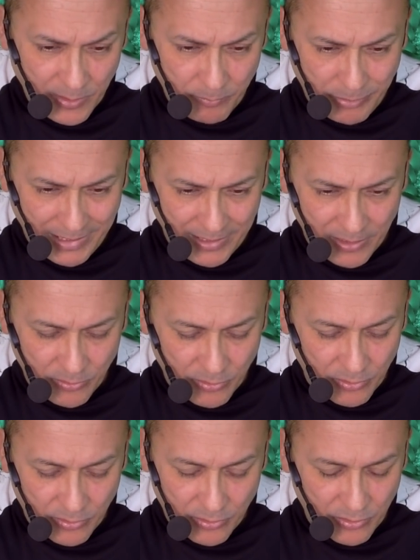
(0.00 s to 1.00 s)

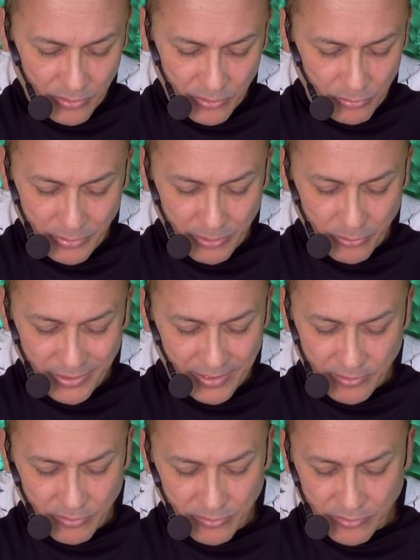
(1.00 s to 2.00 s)
pero luego de
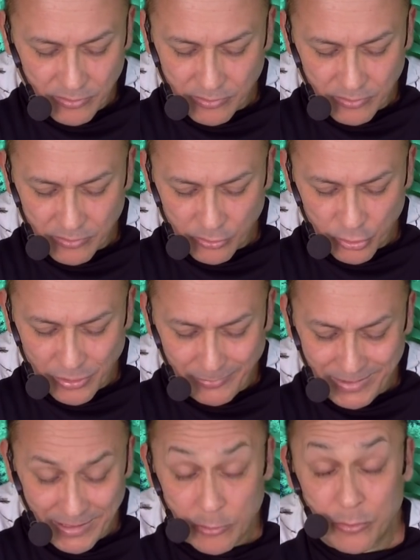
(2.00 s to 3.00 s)
esto no
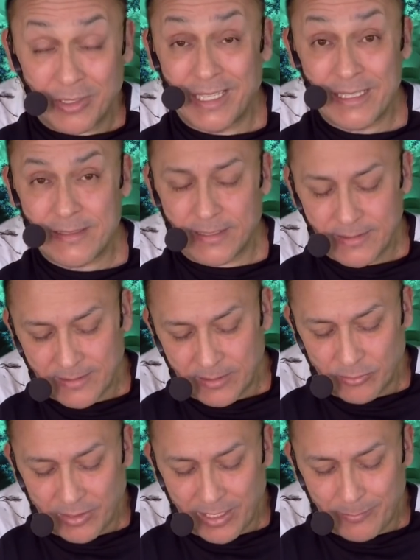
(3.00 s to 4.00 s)
solamente tú creces,
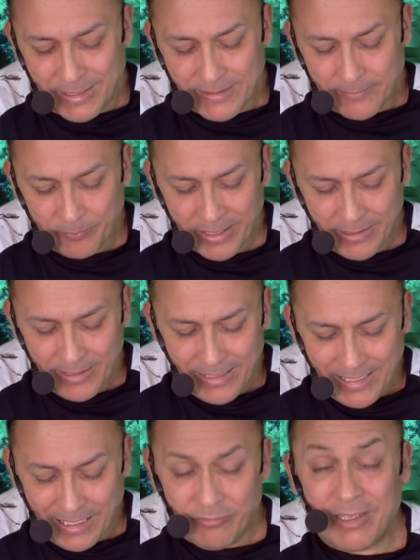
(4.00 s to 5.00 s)
sino que además
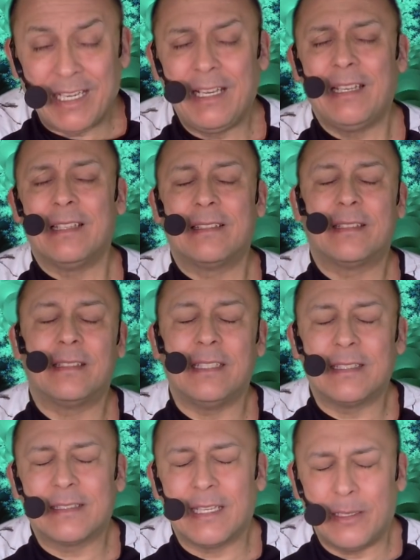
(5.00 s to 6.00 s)
al final se
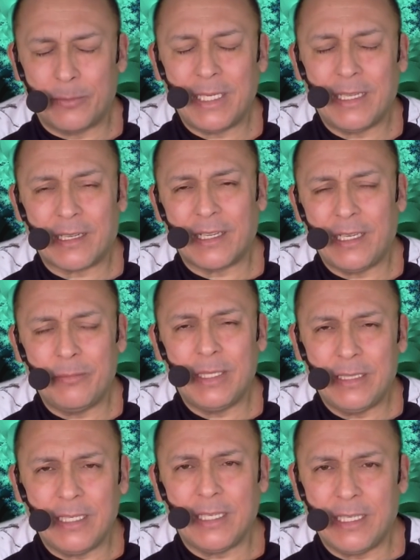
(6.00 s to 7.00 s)
sabrá
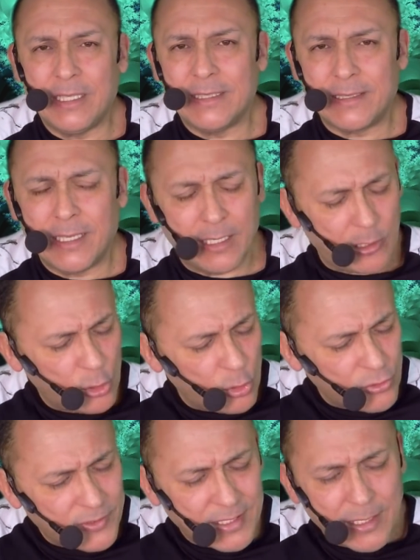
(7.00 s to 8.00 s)
realmente quién es quién,
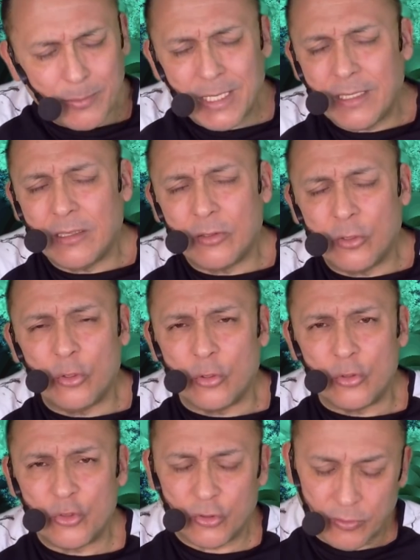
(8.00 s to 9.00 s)
lo sabrán
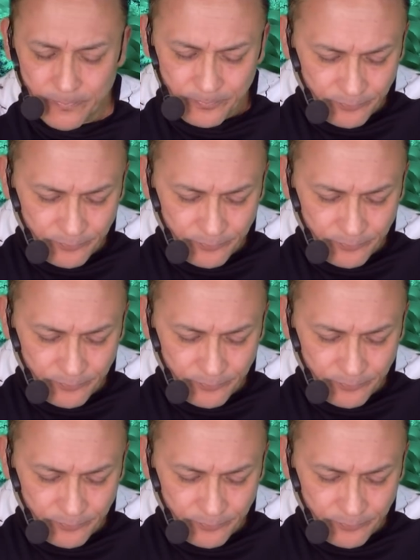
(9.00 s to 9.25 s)
todos.